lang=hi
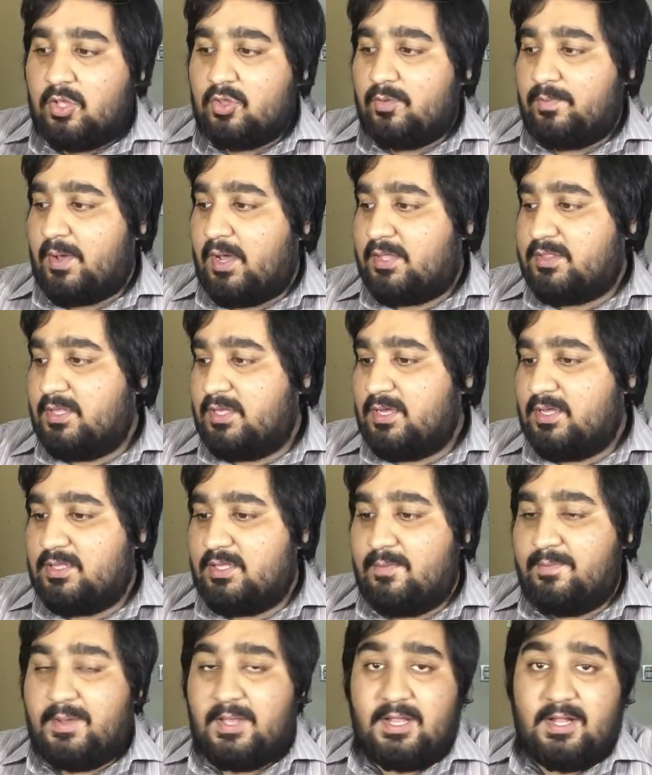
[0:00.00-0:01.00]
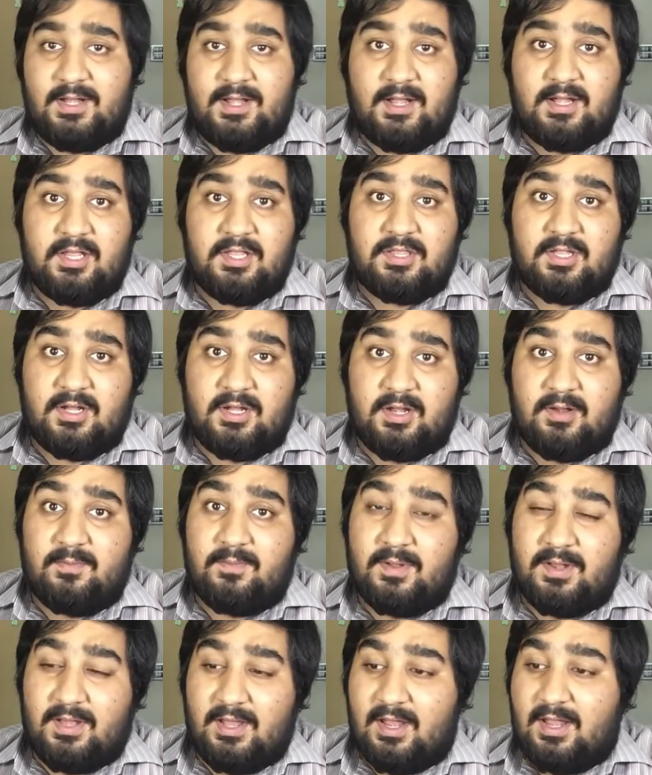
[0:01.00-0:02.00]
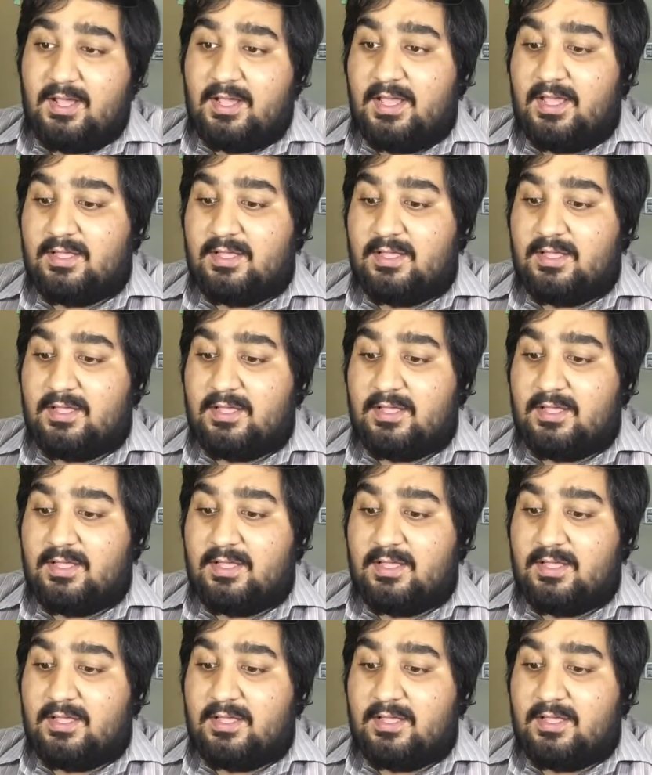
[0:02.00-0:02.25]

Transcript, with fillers: तो पाकिस्तान के अंदर पहला डाटा सेंटर बनने लगा